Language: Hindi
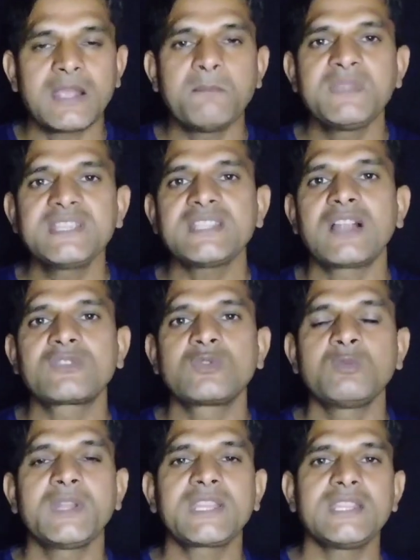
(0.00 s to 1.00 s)
छब्बीस
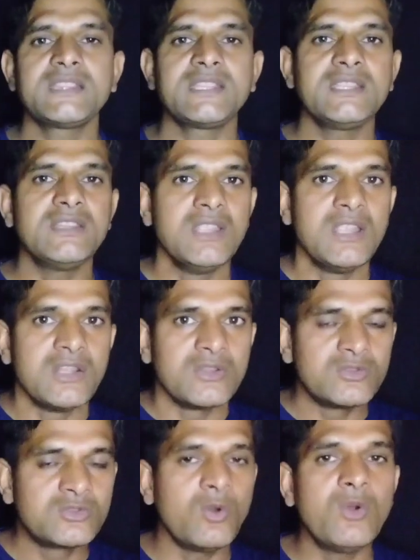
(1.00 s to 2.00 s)
अक्टूबर के दिन
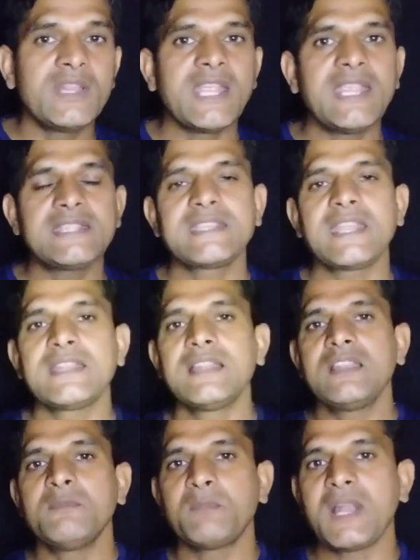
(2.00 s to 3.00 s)
दो नए
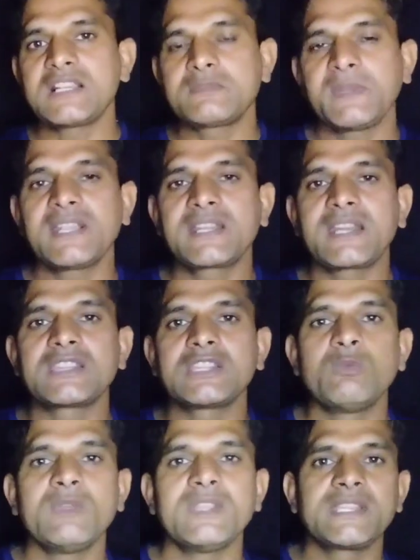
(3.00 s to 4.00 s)
चैनल पार्टिसिपेट
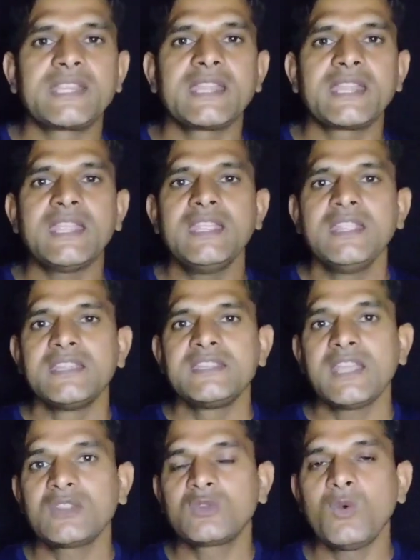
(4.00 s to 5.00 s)
करते हुए दिखेंगे
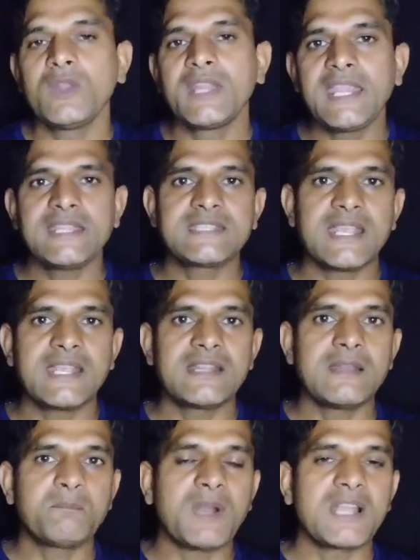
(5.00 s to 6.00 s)
या दो नए
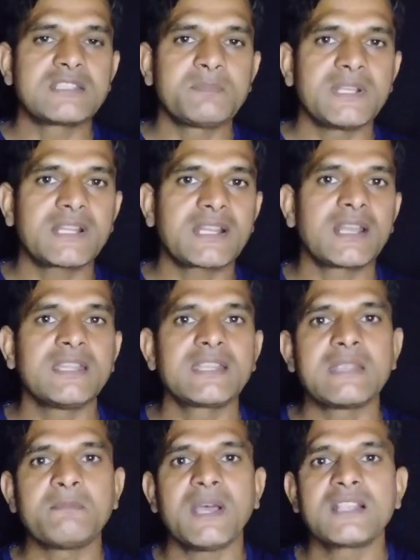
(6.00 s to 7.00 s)
चैनल पार्टिसिपेट
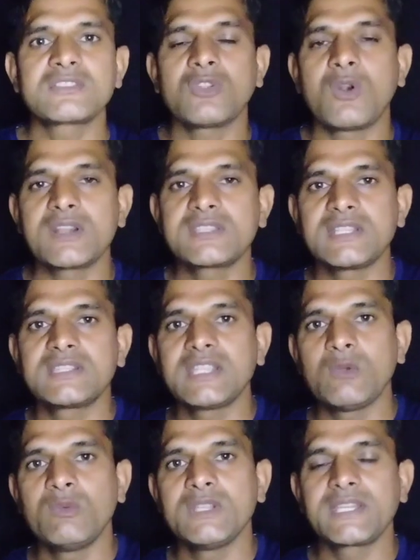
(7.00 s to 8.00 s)
करने के बाद स्लॉट
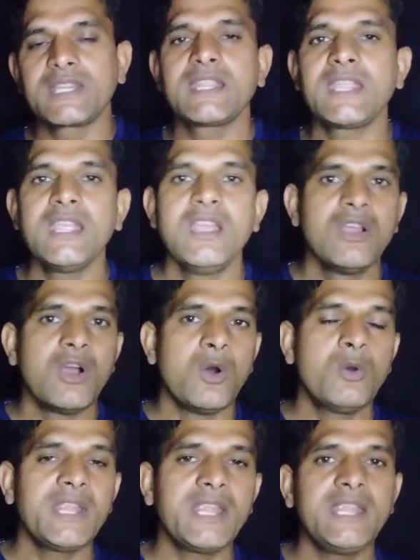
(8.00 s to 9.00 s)
जीतते हुए दिखेंगे
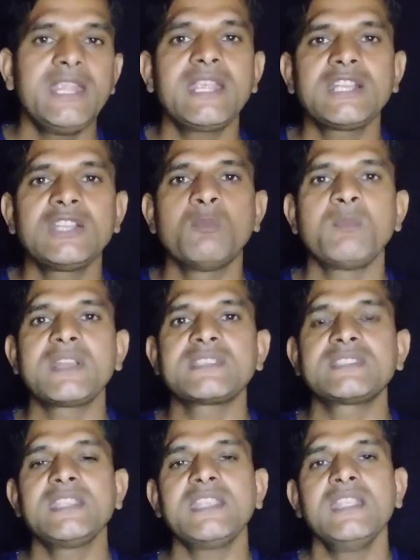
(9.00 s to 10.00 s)
और एक
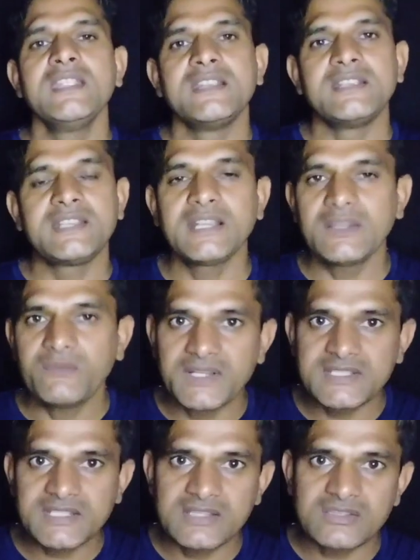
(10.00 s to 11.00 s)
नवंबर से डीडी
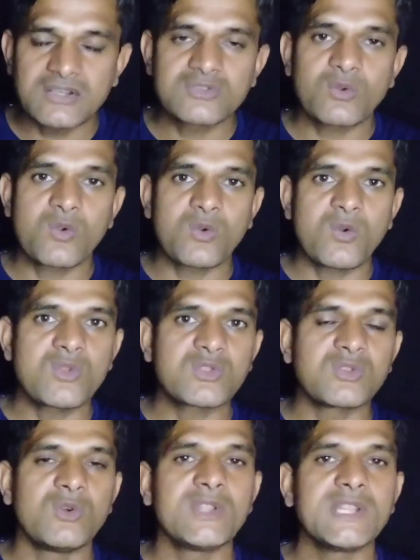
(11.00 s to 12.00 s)
पुलिस के दर्शकों को
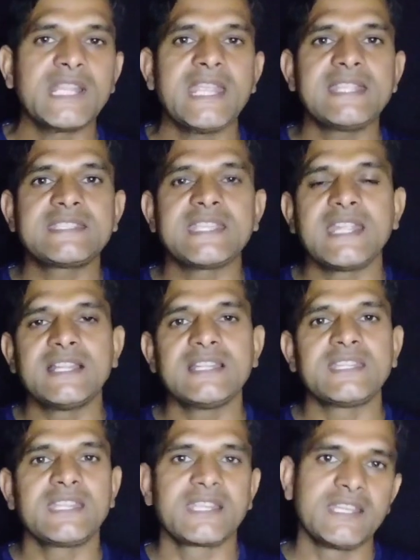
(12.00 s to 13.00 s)
दो नए
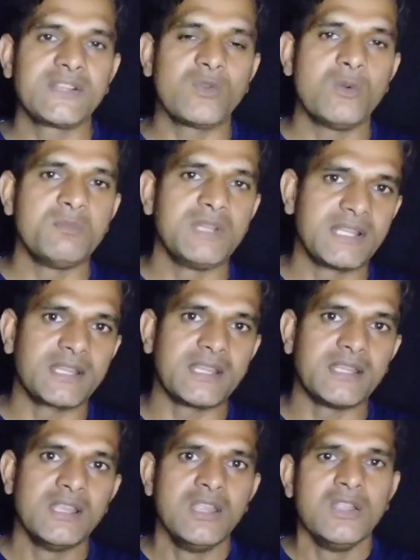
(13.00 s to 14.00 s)
चैनल देखने को
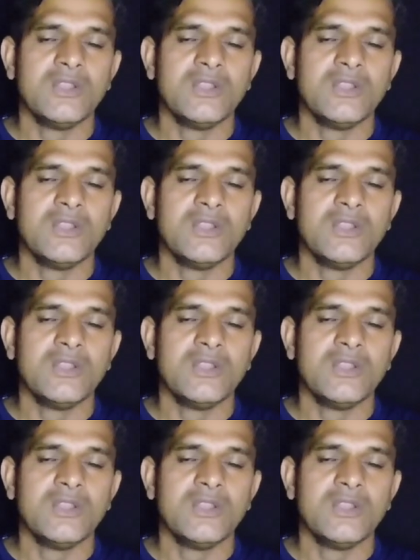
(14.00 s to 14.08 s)
मिलेंगे